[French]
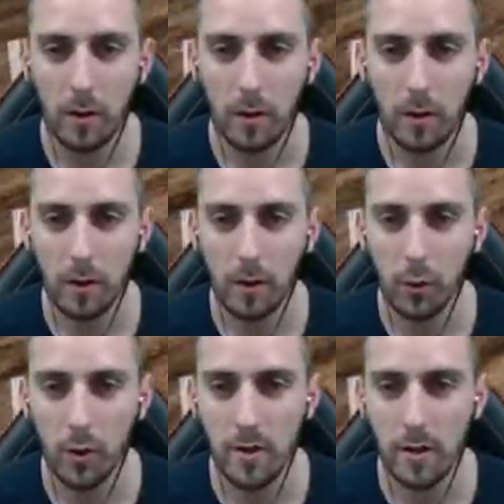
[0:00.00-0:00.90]
Et je
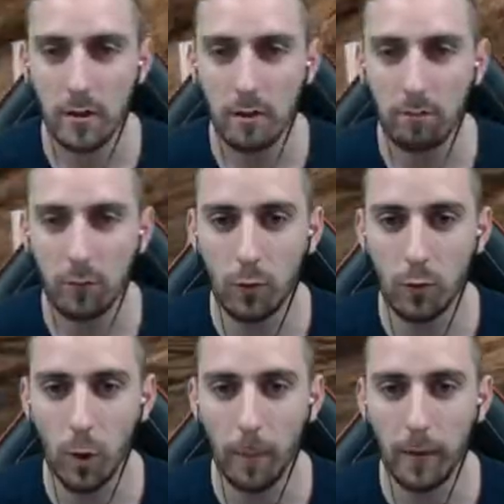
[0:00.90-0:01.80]
crois que j'ai
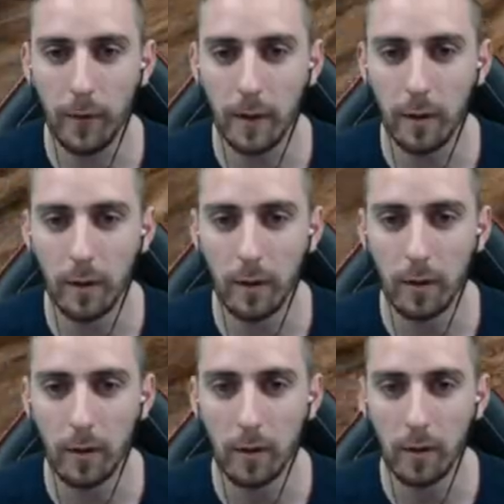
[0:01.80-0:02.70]
toujours pas fini
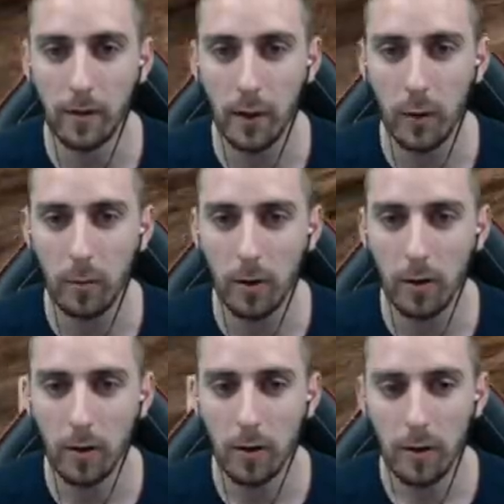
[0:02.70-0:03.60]
le, circuit, mon gars.
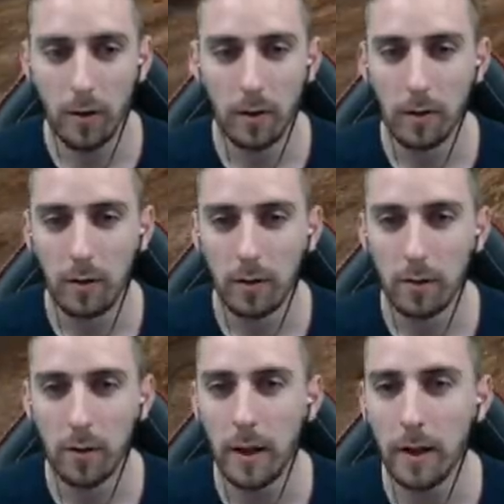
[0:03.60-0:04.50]

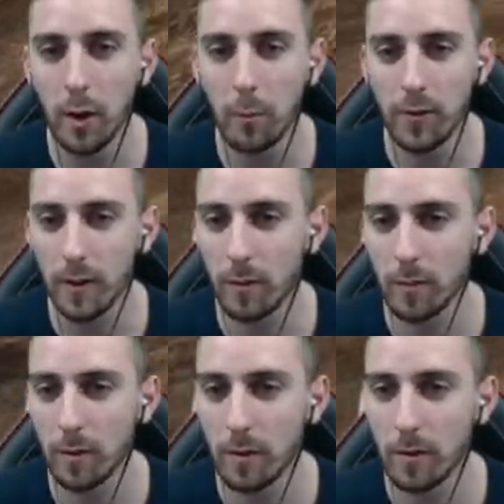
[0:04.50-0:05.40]
Il est énorme le circuit,
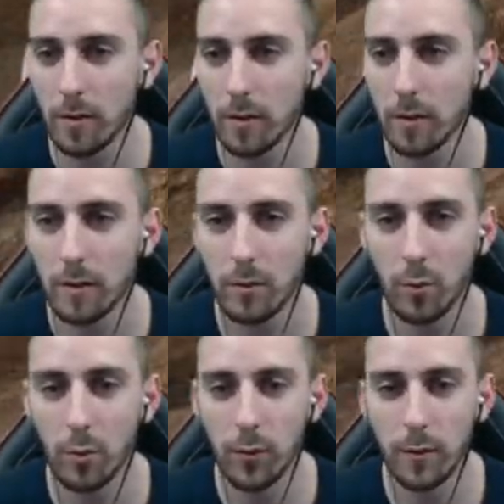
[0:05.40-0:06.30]
mon gars.
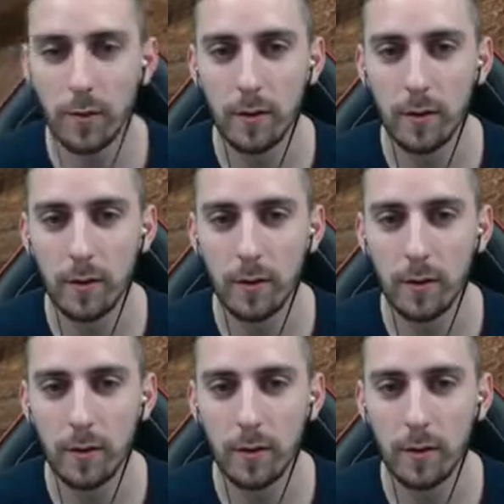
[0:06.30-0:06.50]
De ouf.